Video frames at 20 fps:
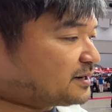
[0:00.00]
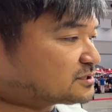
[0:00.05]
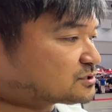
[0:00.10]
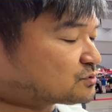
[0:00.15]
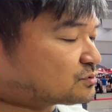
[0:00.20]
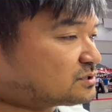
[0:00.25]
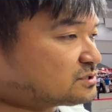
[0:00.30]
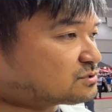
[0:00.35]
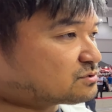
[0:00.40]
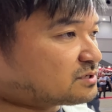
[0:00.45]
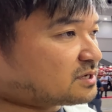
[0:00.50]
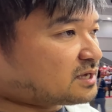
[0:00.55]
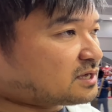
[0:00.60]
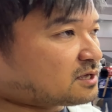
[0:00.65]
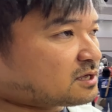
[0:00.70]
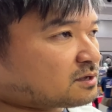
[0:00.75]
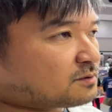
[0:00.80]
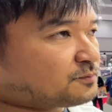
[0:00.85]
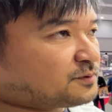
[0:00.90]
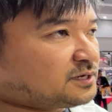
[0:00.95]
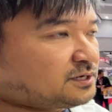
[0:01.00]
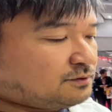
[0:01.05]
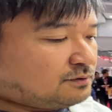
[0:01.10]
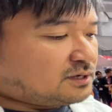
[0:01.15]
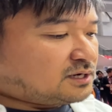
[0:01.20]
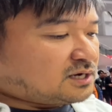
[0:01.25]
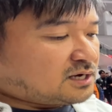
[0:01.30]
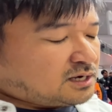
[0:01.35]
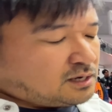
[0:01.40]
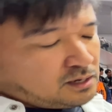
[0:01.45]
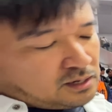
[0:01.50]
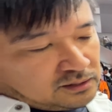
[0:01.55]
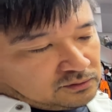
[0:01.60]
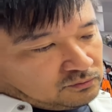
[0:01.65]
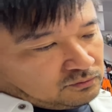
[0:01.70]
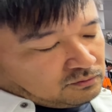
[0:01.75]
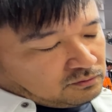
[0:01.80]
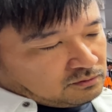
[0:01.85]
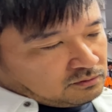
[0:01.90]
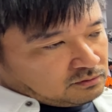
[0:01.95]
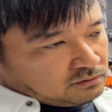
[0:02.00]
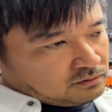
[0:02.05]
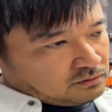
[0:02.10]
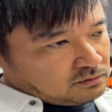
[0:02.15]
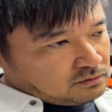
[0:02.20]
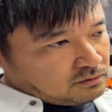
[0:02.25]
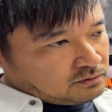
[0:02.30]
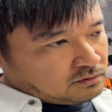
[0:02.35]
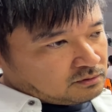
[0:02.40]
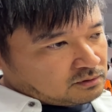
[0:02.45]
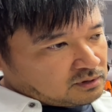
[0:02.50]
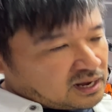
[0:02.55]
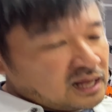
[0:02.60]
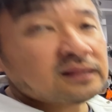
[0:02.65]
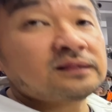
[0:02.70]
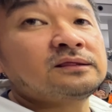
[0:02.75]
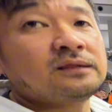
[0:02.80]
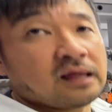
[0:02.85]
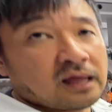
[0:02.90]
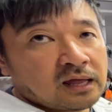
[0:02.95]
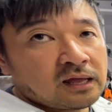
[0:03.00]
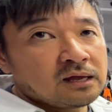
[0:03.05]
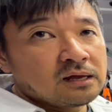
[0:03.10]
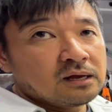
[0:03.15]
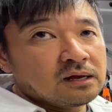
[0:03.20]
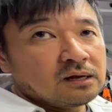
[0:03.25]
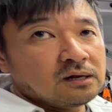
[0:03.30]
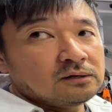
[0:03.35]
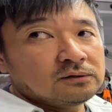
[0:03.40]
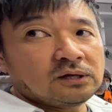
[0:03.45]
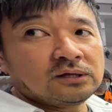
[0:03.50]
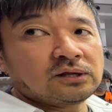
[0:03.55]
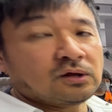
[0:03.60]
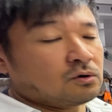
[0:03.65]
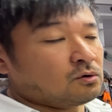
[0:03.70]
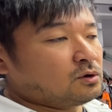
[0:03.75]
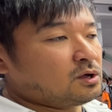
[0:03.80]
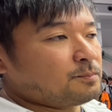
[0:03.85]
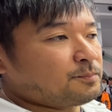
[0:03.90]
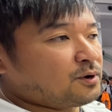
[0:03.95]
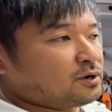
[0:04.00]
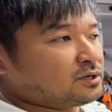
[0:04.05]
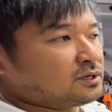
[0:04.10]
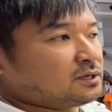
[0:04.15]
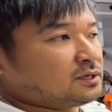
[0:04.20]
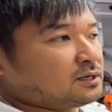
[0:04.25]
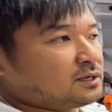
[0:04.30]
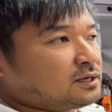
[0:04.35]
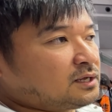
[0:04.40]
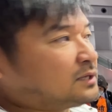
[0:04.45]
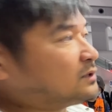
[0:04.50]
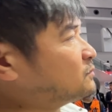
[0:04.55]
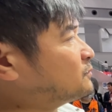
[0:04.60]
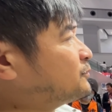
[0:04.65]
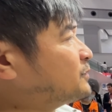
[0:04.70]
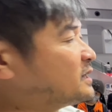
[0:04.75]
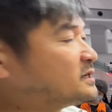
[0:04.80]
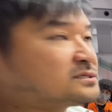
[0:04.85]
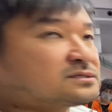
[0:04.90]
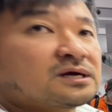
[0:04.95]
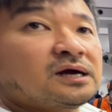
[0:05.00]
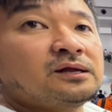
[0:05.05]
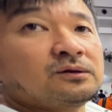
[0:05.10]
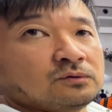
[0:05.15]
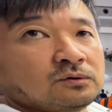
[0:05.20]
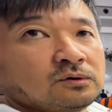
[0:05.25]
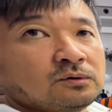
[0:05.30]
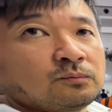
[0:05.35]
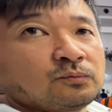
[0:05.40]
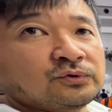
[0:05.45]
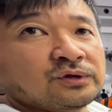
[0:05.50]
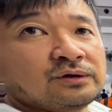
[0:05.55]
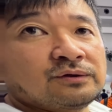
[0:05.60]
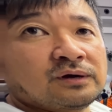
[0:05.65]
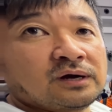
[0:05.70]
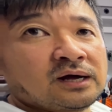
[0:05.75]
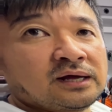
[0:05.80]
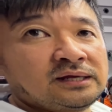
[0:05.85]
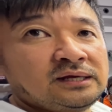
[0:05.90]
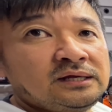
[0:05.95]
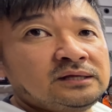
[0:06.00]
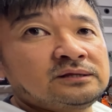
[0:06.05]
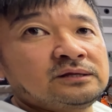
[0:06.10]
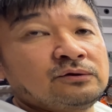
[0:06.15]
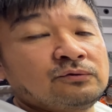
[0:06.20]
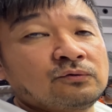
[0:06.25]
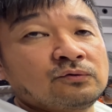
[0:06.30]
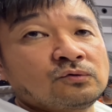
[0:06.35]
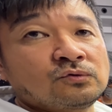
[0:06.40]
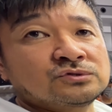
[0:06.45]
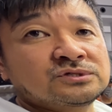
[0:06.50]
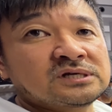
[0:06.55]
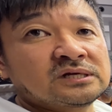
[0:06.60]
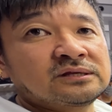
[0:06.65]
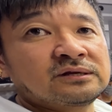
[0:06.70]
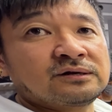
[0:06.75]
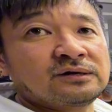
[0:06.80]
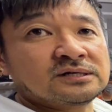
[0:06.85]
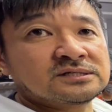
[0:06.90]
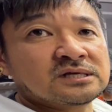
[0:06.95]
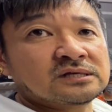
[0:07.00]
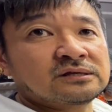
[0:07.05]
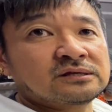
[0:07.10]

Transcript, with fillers: りそれぞれフィールが、あのー、あってなんだろうやっぱり、えーと、フライスタイルのモデルがいいっていうおっしゃってくださっ